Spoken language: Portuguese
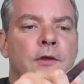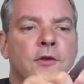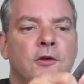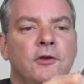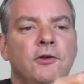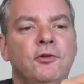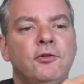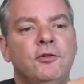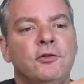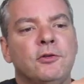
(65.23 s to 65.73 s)

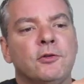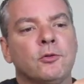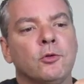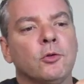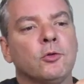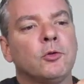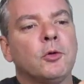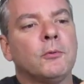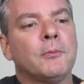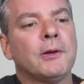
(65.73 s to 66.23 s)

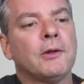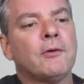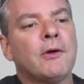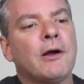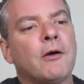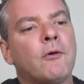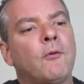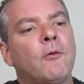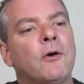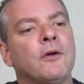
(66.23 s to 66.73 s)
Estou tomando
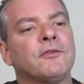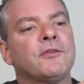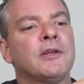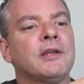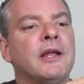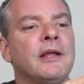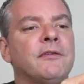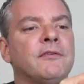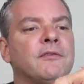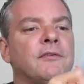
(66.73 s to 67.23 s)
uma coça
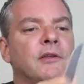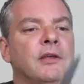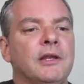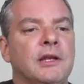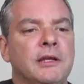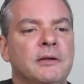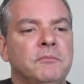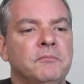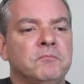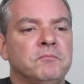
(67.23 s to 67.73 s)
da
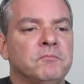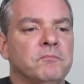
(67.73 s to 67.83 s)
cera, hein?